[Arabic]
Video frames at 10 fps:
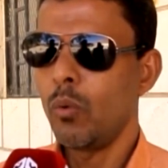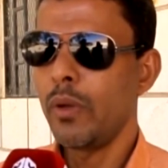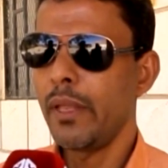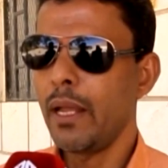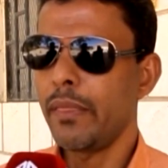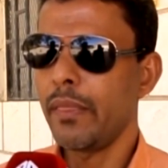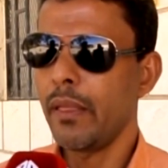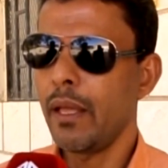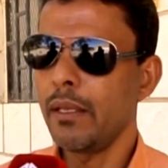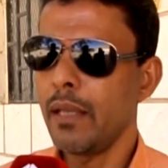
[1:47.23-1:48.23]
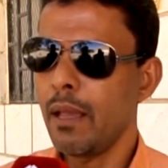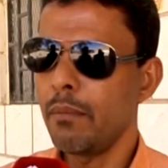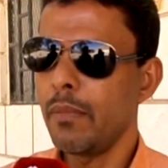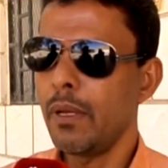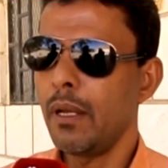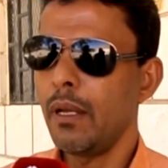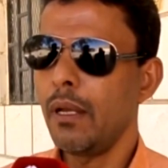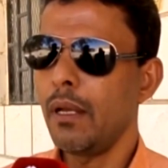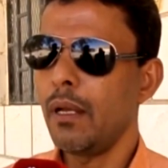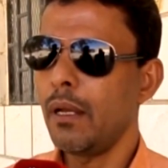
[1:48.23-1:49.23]
وثلاث أيام
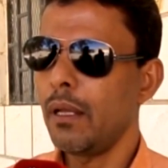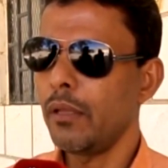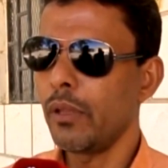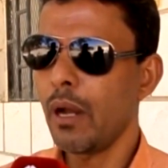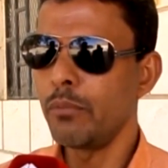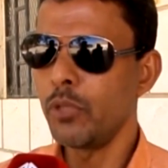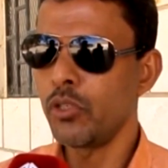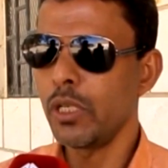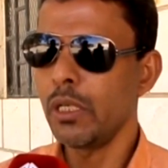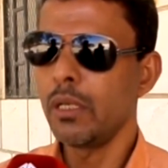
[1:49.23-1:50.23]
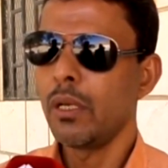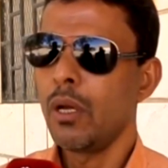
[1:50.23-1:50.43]
آه، إضراب جزئي